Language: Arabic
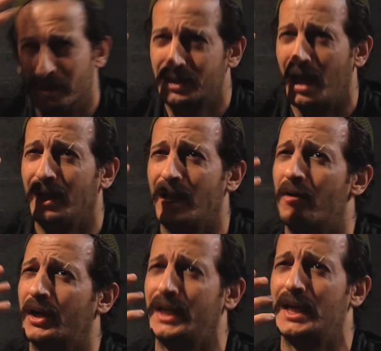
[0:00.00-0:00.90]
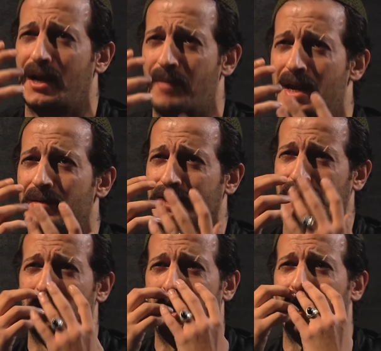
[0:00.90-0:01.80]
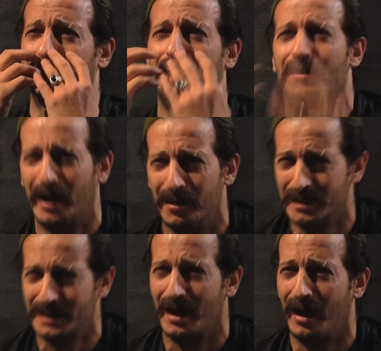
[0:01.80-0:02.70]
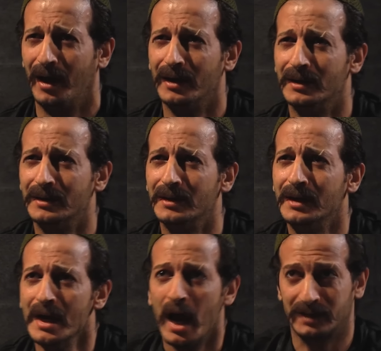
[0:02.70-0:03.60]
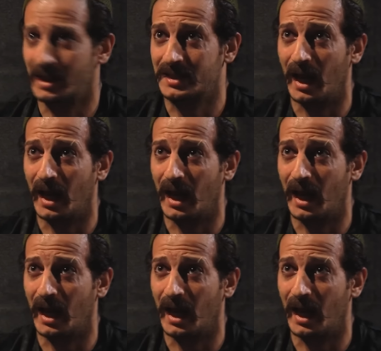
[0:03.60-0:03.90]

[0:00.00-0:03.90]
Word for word: بس الله وكيلك ما لمستها وحياة الله ما لمستها حتى